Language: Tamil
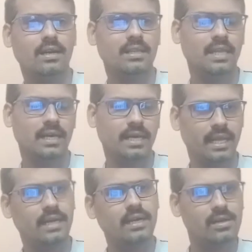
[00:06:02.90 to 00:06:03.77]
இந்த
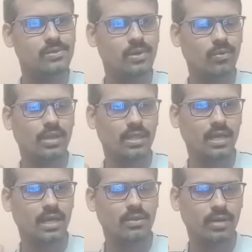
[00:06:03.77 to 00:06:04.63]
கிரகங்கள்னு சொல்லக்கூடிய
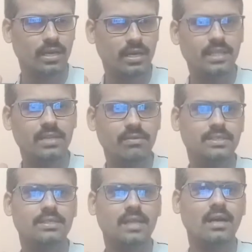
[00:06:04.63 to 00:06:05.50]
இந்த அதனுடைய
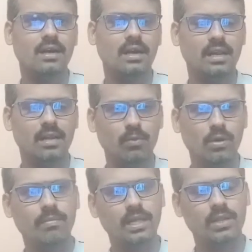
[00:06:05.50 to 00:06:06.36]
கதிர்வீச்சு தாக்கங்கள் நம்ம
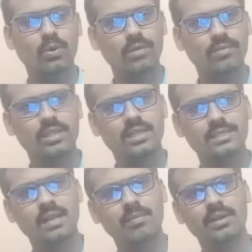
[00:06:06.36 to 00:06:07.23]
உடம்புல ஏதோ ஒரு
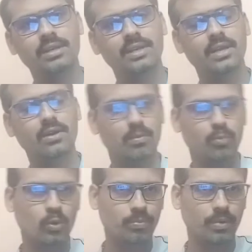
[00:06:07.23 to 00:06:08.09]
விதத்தில் செயல்படுத்திக்கிட்டே இருக்கும்
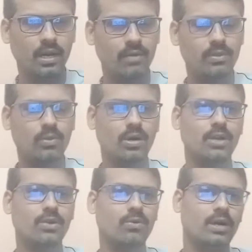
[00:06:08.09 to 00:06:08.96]
நம்ம உறுப்புகளில் வந்து
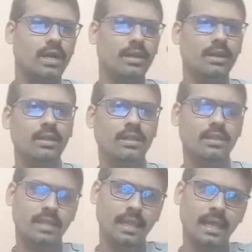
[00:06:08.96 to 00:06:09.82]
உட்காந்துருக்கும் கண்
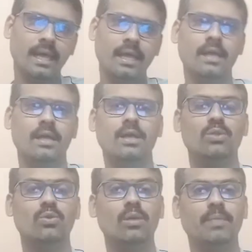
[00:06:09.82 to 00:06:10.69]
தலை
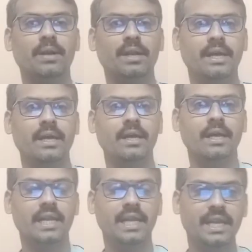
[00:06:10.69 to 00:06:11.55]
தோள்பட்டை
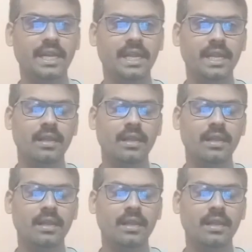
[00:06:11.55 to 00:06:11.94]
கிட்னி